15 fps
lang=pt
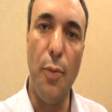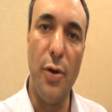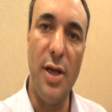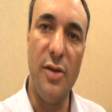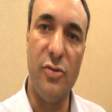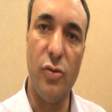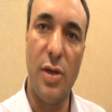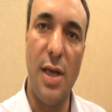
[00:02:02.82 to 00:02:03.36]
por
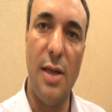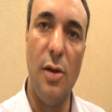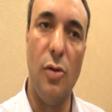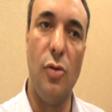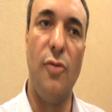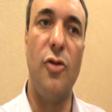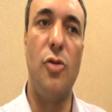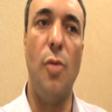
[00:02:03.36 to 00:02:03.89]
isso que no,
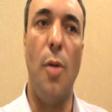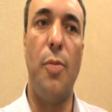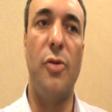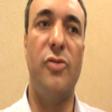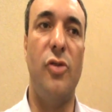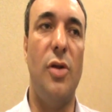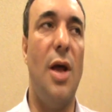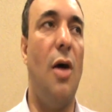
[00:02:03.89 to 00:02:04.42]
no, futebol
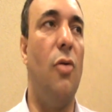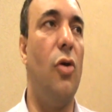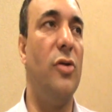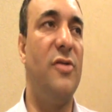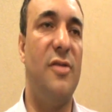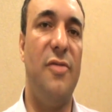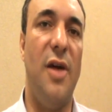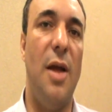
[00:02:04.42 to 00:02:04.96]
profissional
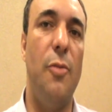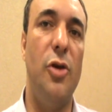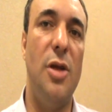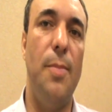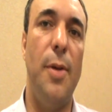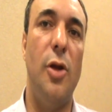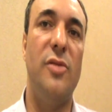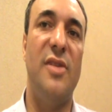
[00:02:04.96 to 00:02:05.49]
hoje se fala muito
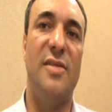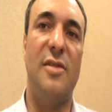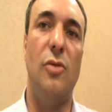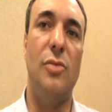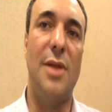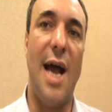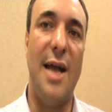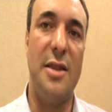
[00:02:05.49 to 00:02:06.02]
em periodização
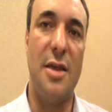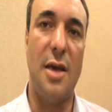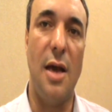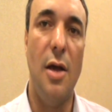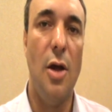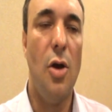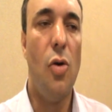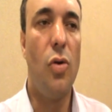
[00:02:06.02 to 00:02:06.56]
tática.
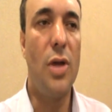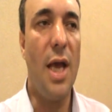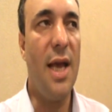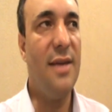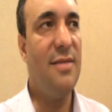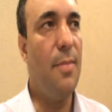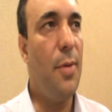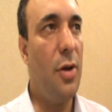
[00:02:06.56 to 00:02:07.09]
O que, que
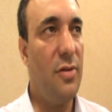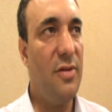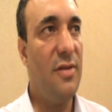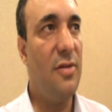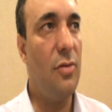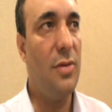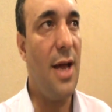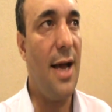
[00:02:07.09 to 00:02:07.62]
é essa
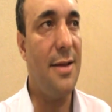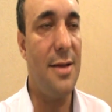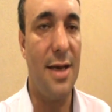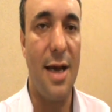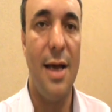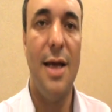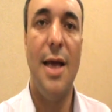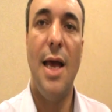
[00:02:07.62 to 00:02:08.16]
periodização
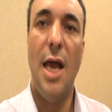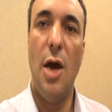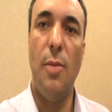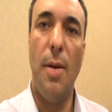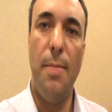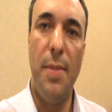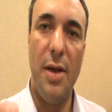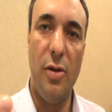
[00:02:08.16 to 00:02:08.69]
tática? É
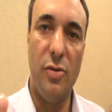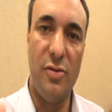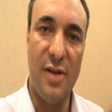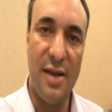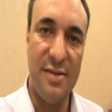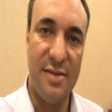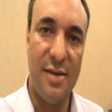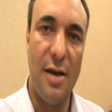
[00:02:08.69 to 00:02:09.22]
uma
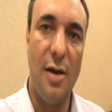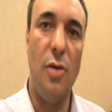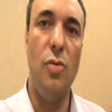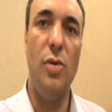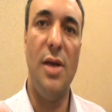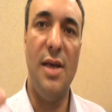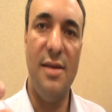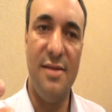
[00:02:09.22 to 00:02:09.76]
periodização
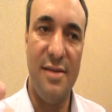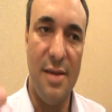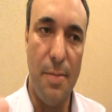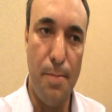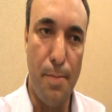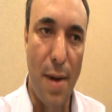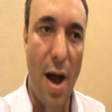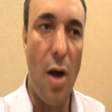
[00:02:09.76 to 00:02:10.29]
que se
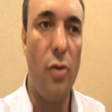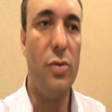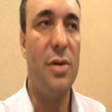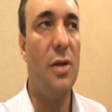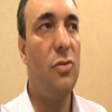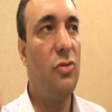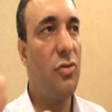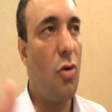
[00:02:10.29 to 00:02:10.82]
pauta
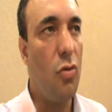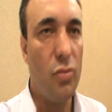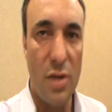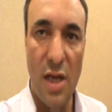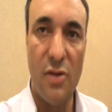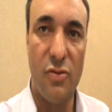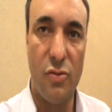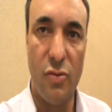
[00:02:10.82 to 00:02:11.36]
nos
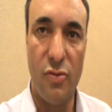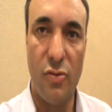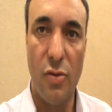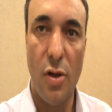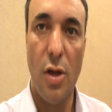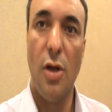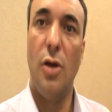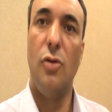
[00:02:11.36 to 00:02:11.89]
contextos
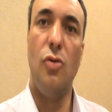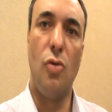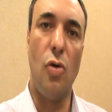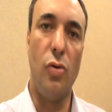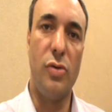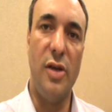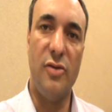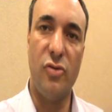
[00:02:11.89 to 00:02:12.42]
no
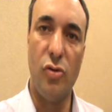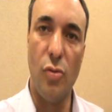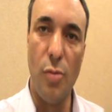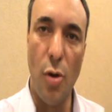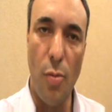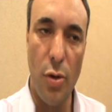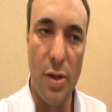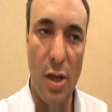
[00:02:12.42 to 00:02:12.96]
contexto do
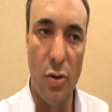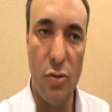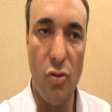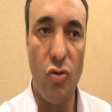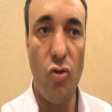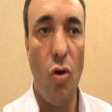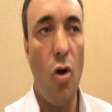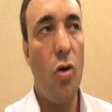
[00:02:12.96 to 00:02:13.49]
meu modelo de
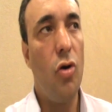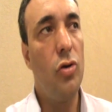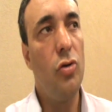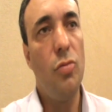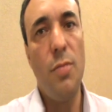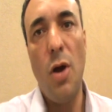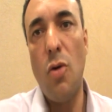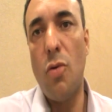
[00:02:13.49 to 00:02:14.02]
jogo ou
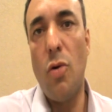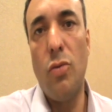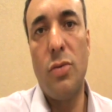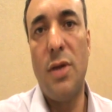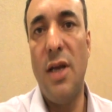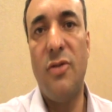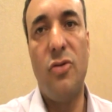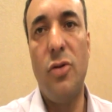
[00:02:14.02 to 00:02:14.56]
no meu
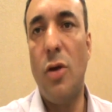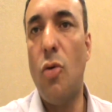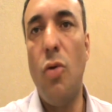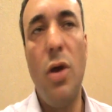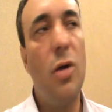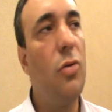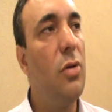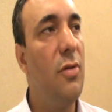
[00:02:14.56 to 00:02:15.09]
contexto de
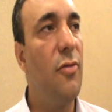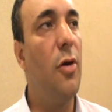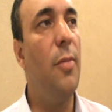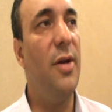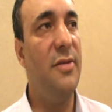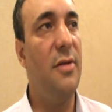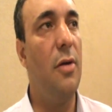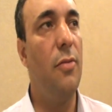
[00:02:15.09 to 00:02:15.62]
currículo de
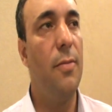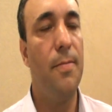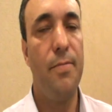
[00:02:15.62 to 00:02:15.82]
formação.